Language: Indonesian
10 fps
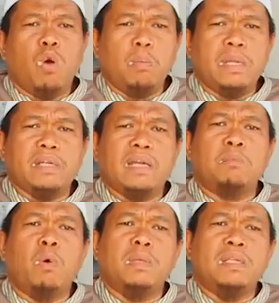mukmin dengan
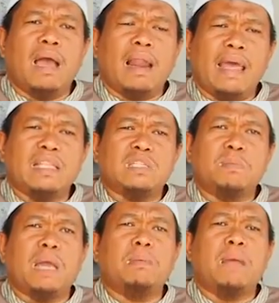mukmin yang lain
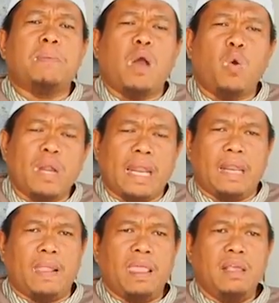sebagaimana
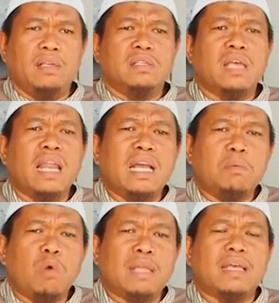bangunan saling
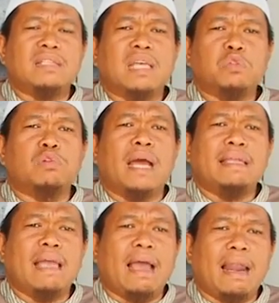menguatkan satu
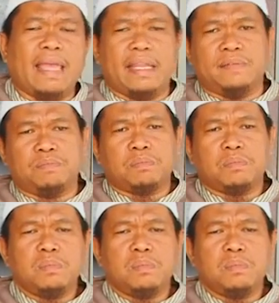dengan yang lain.